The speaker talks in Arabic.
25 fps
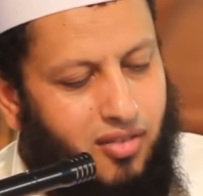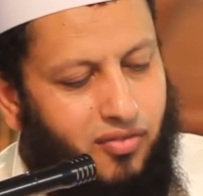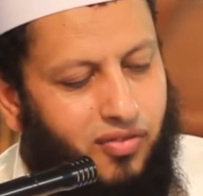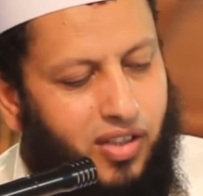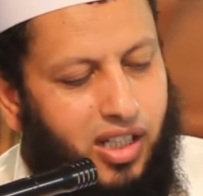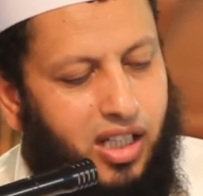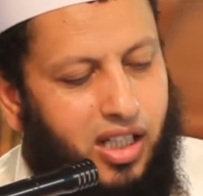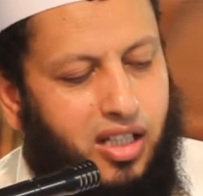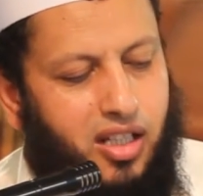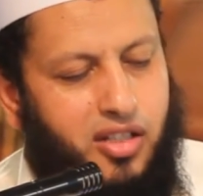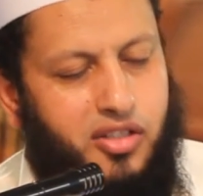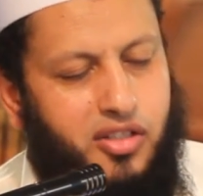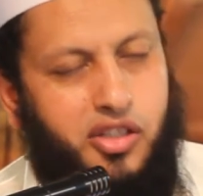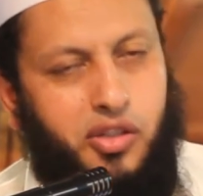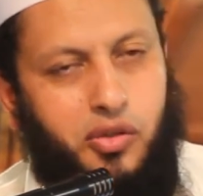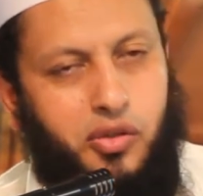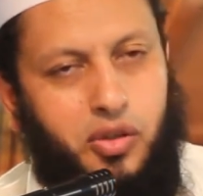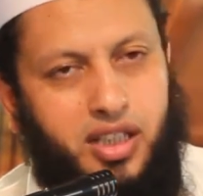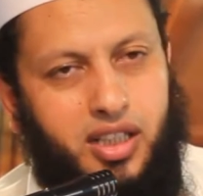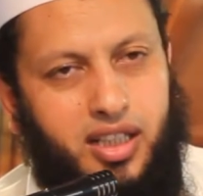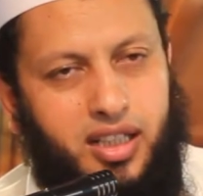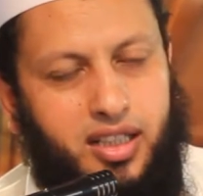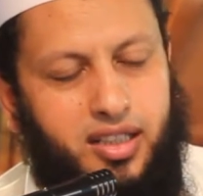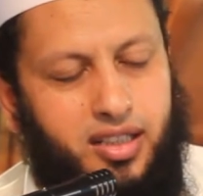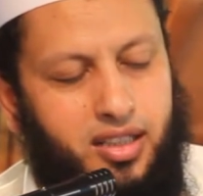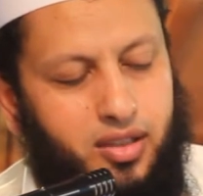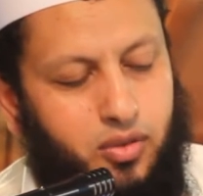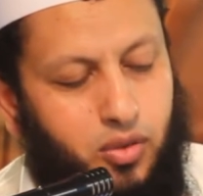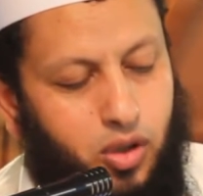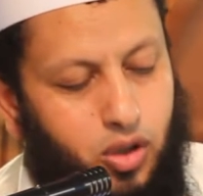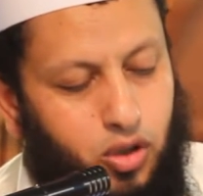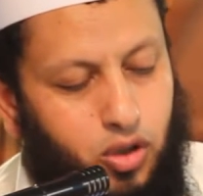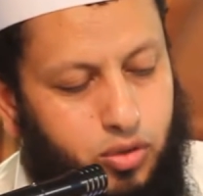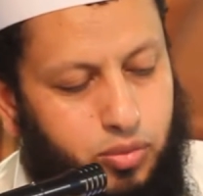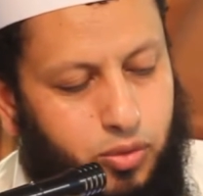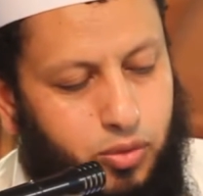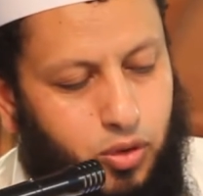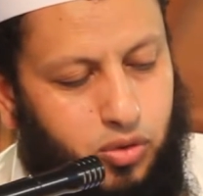فلا يرجع إليه
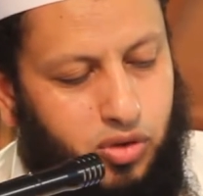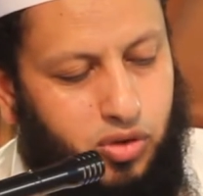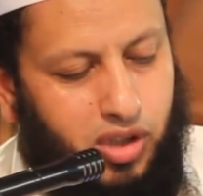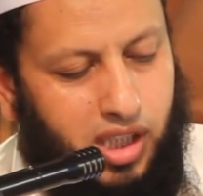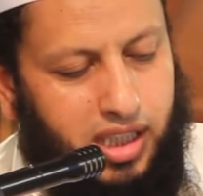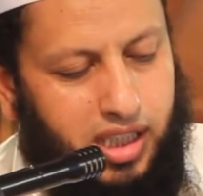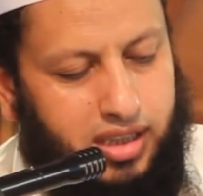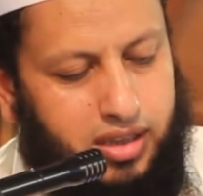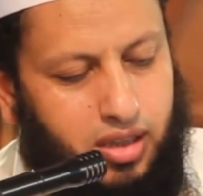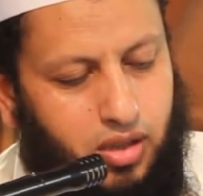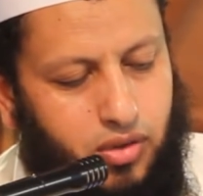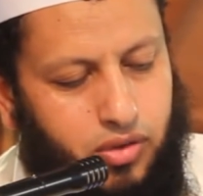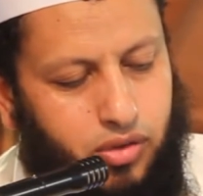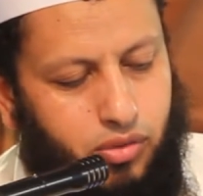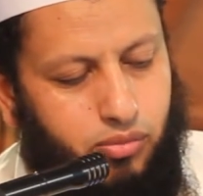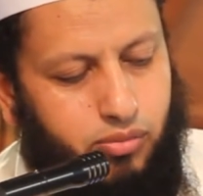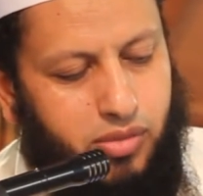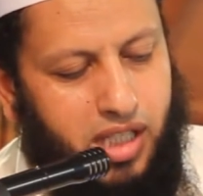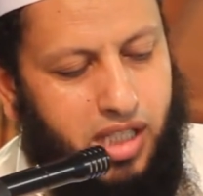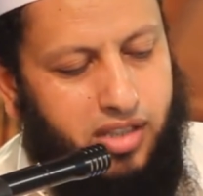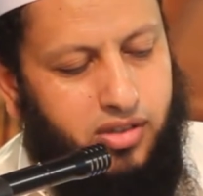ويكمل صلاته ثم